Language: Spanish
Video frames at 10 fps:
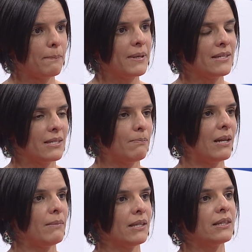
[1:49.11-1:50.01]

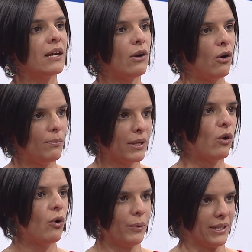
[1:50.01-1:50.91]
principalmente hombres
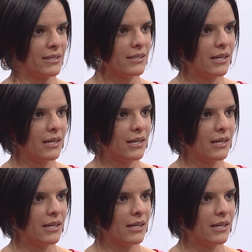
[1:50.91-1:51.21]
jóvenes.